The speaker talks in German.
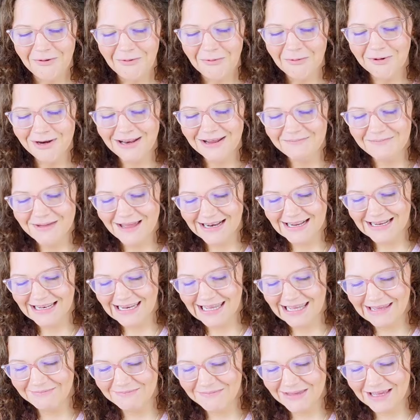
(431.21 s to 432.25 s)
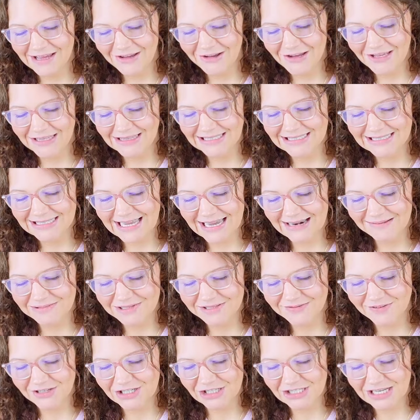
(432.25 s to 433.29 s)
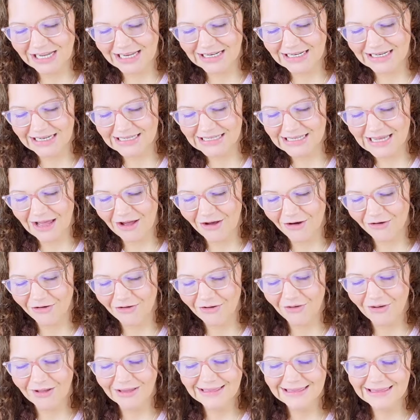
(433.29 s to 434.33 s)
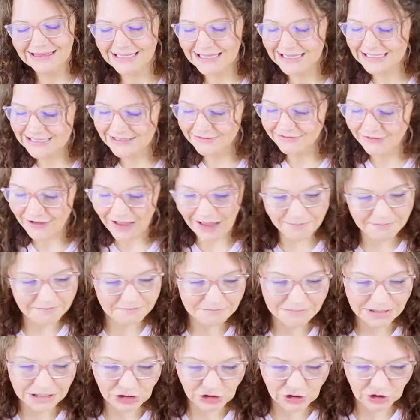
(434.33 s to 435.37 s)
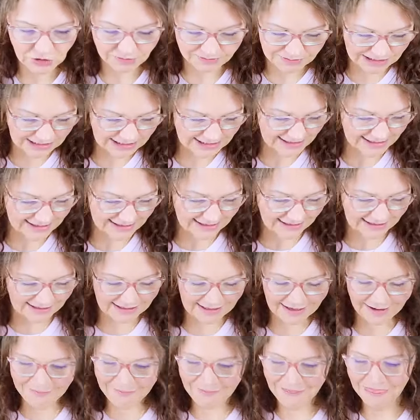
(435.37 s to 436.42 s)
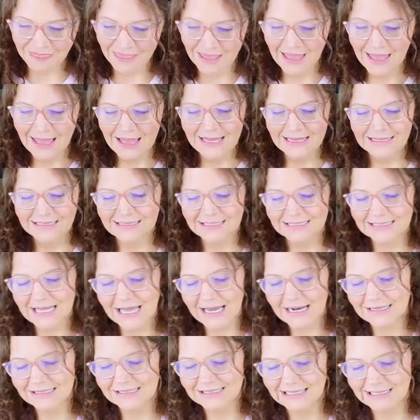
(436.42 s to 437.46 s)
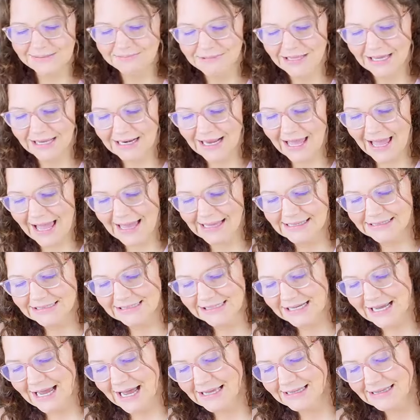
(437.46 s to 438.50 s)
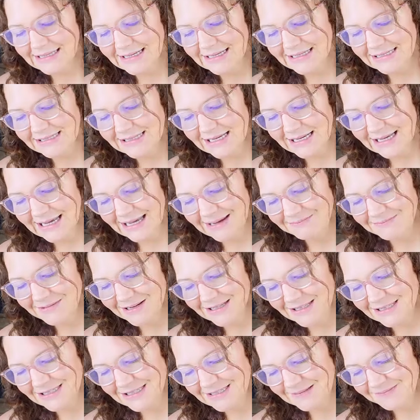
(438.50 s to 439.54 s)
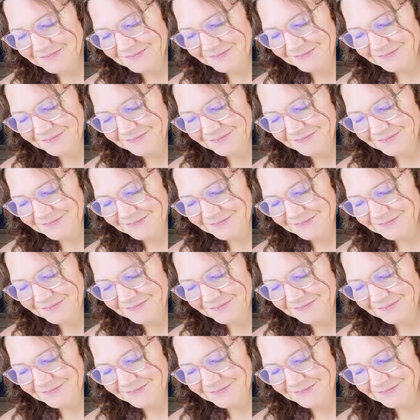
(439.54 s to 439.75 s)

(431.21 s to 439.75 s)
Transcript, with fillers: Oder meine Lieben, ihr könnt selbstverständlich auch diese Farben mischen miteinander. Das alles gibt ein einzigartiges Ergebnis.